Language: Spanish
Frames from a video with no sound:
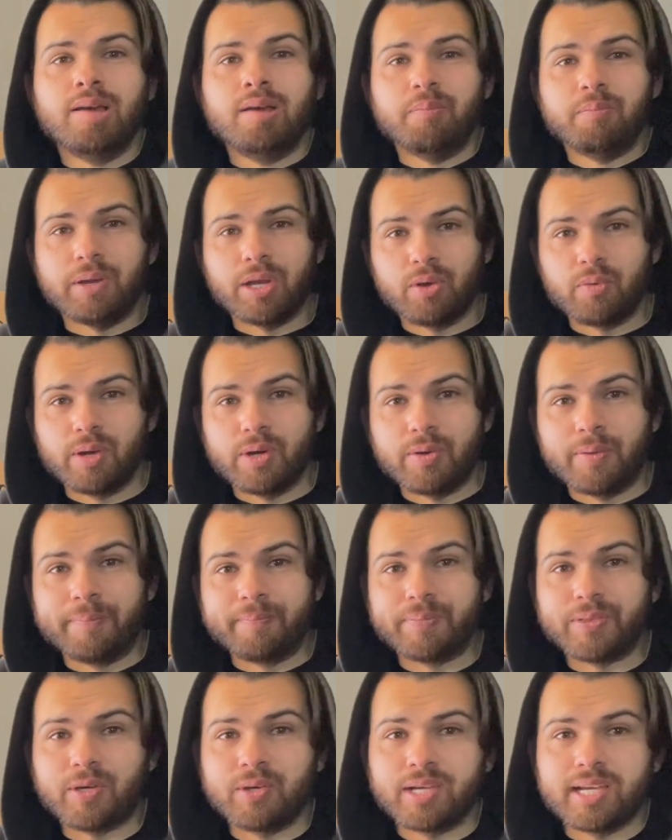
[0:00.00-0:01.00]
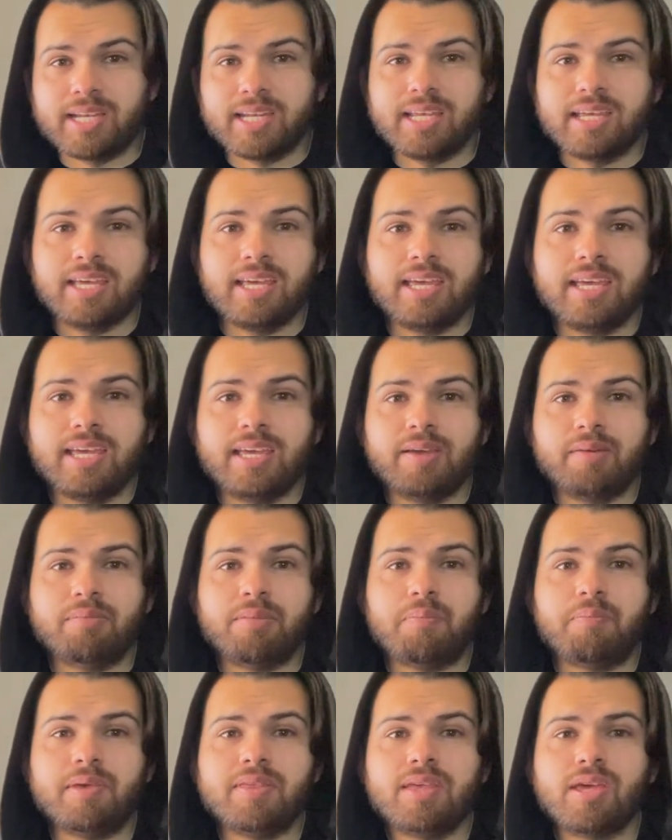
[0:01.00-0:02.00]
Pero bueno, oigan, eh,
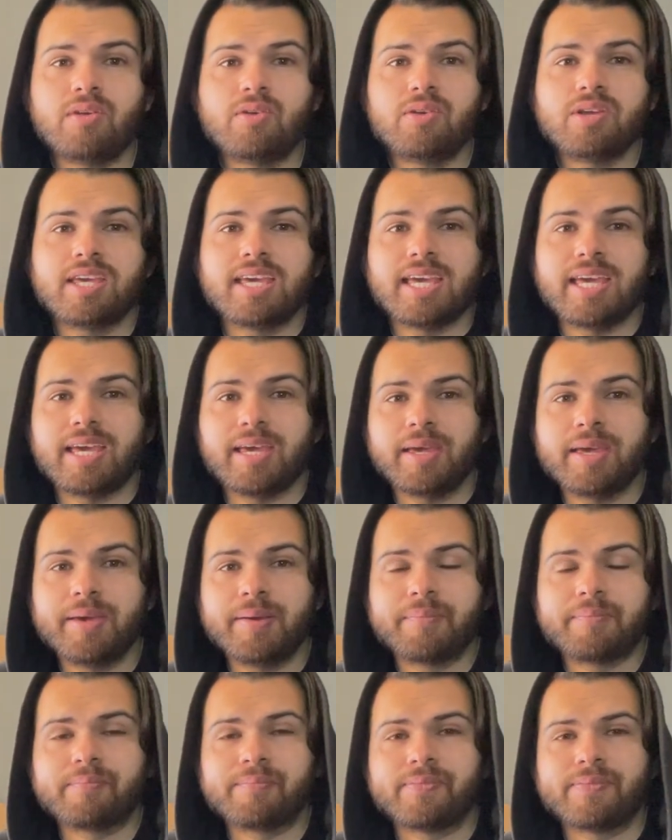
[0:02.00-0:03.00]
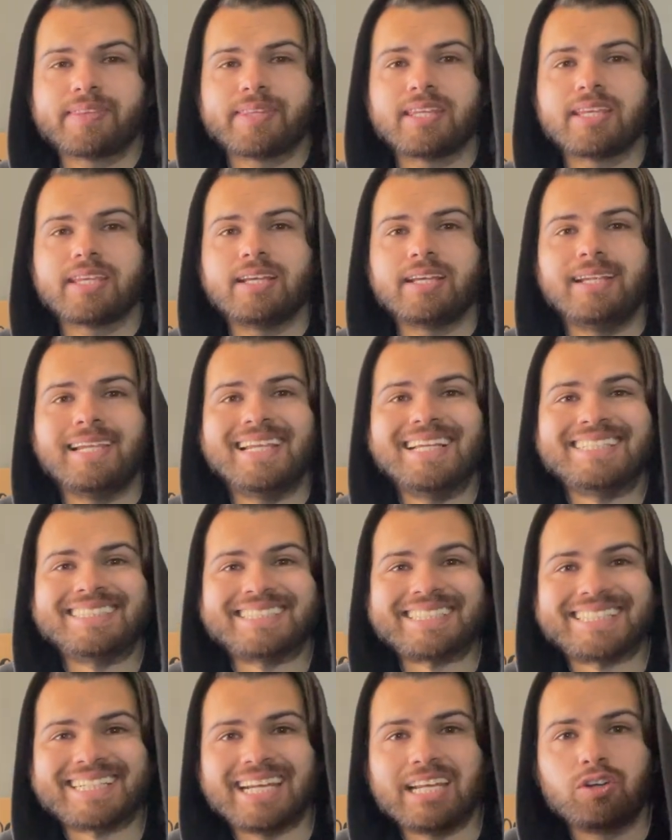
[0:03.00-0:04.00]
me pidieron que
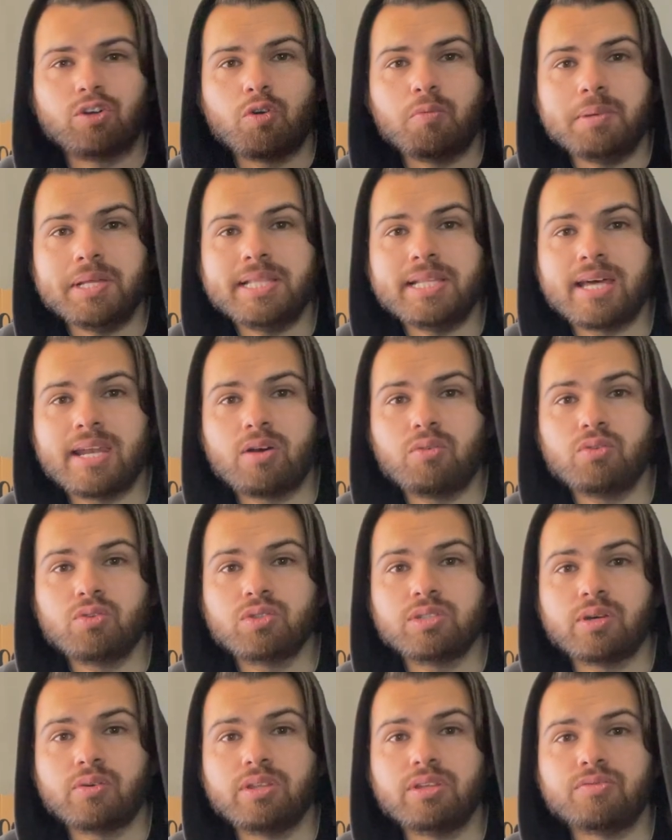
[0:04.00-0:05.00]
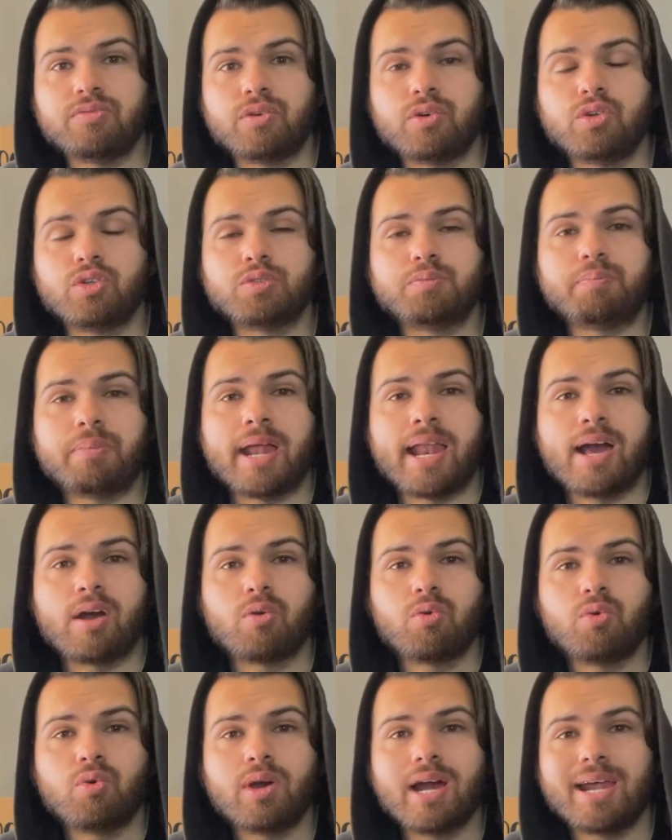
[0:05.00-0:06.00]
les recomendará unos audífonos para
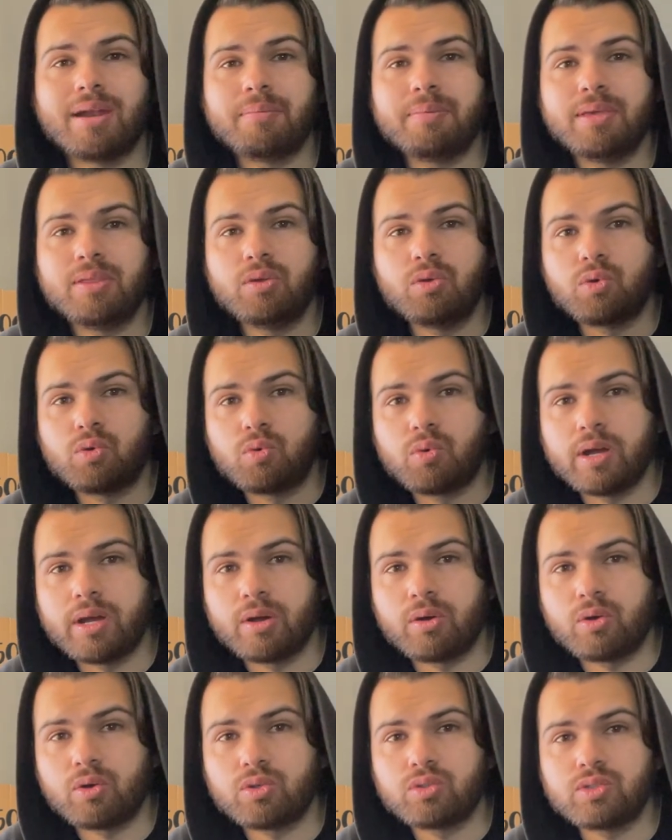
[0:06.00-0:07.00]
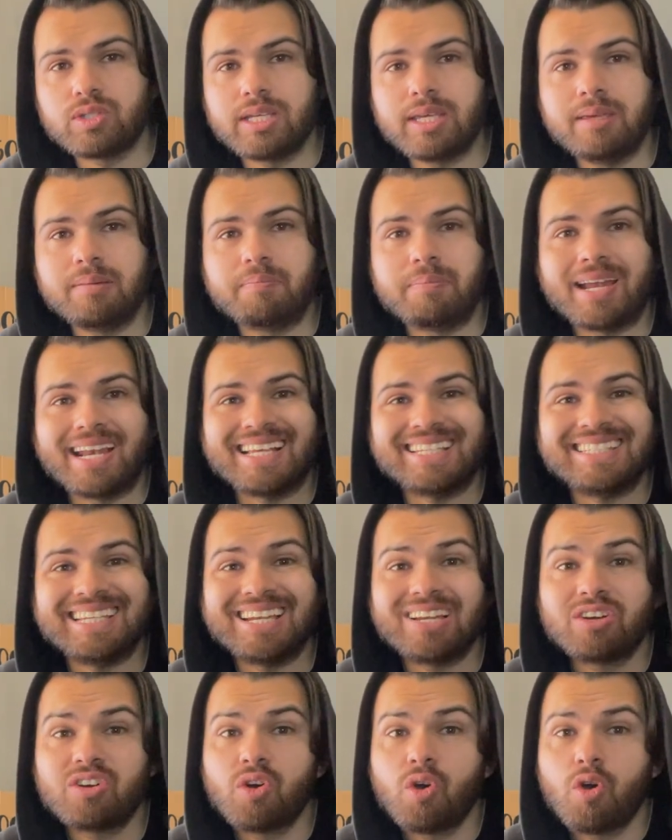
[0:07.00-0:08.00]
jugar videojuegos y para
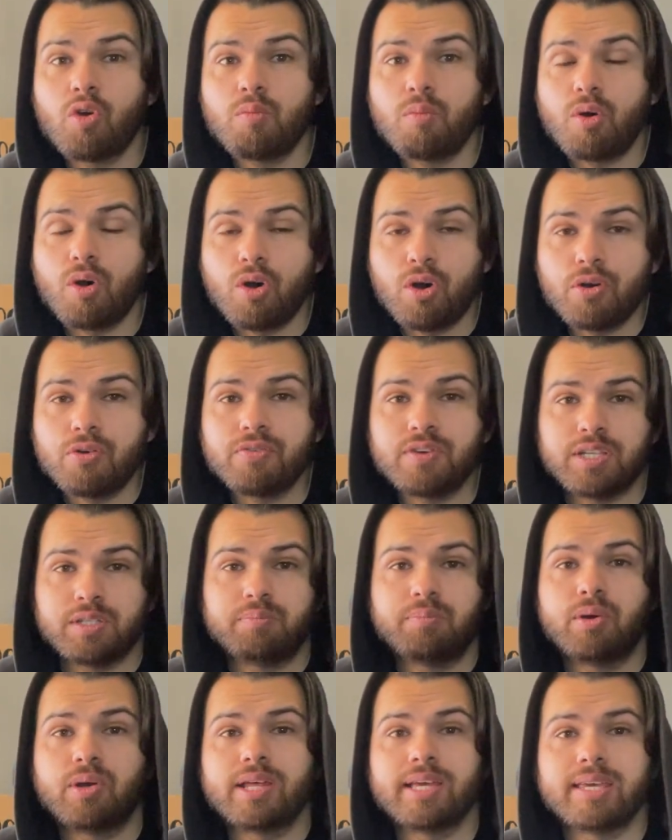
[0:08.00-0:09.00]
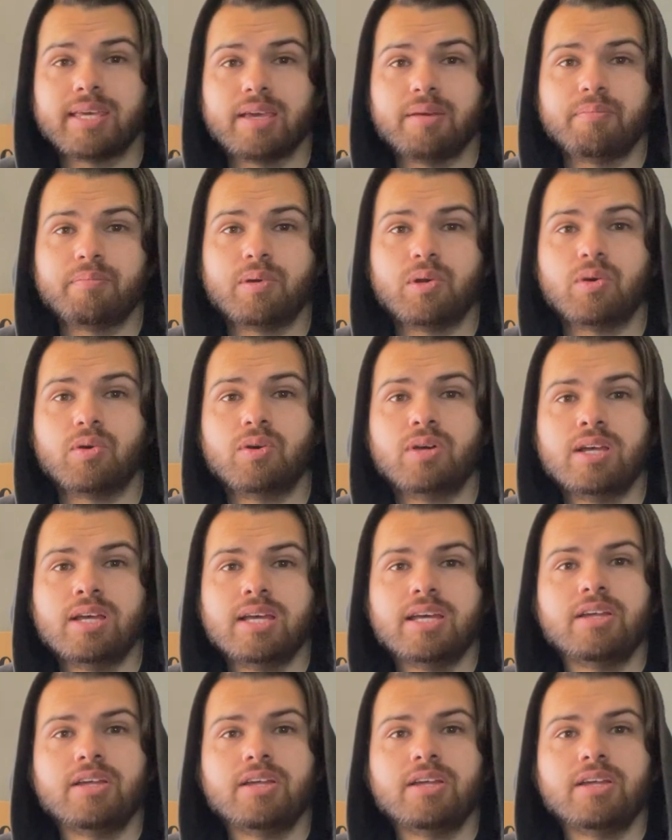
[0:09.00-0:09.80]
hacer home office, por ejemplo.